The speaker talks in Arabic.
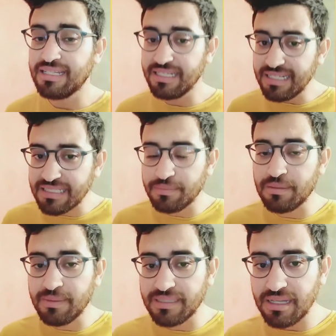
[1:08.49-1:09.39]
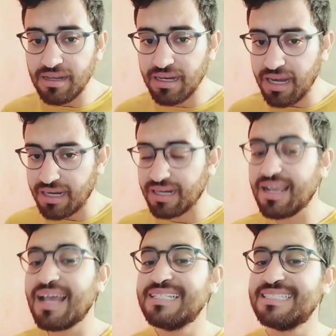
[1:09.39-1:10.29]
هذه هي الكذبه البيضاء
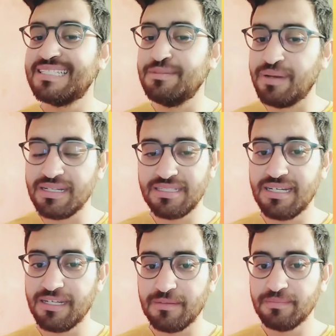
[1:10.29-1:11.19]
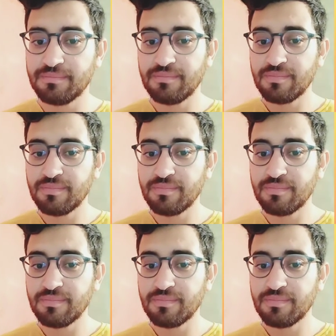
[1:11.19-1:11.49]
لانك غادي تكذبها نتايا